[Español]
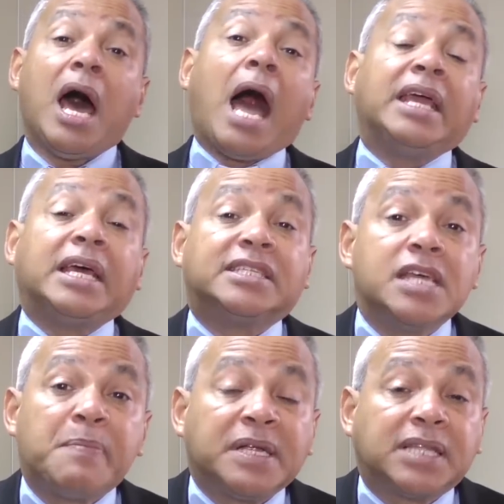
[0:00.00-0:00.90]
Hay que
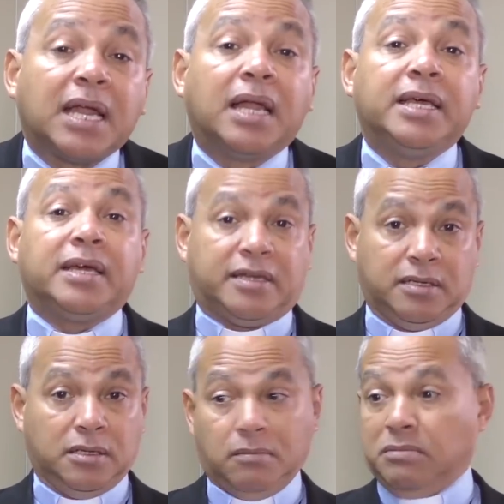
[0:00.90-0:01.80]
siempre estar
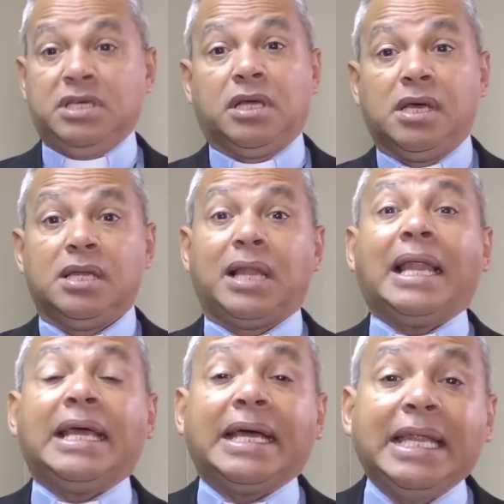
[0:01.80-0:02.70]
alegre. Mire, la
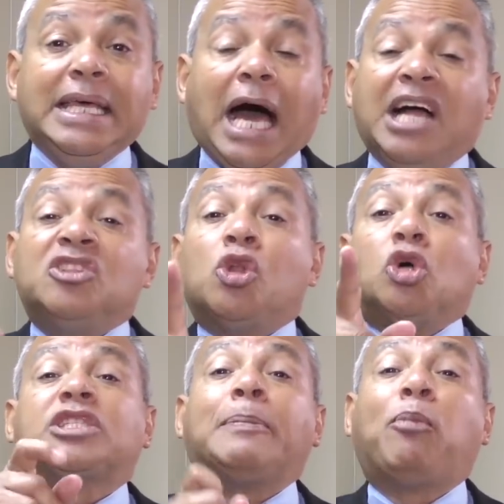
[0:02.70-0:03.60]
alegría
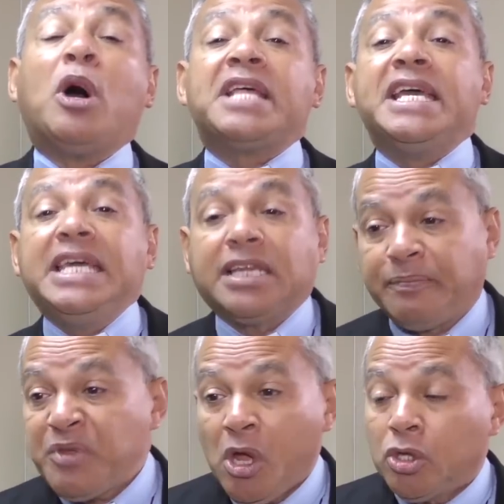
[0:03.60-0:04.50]
no se puede ir.